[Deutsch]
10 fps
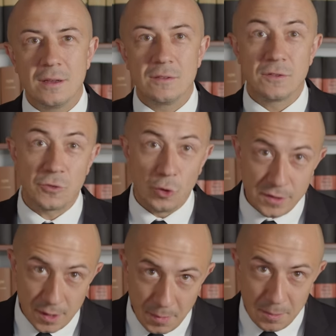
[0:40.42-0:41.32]

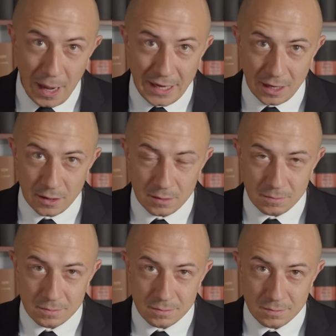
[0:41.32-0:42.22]
Sollte man meinen.
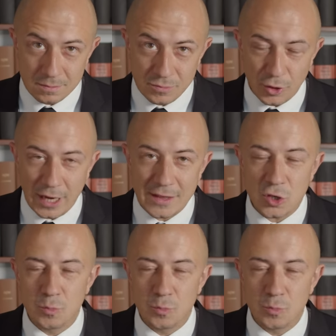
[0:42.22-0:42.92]
Theoretisch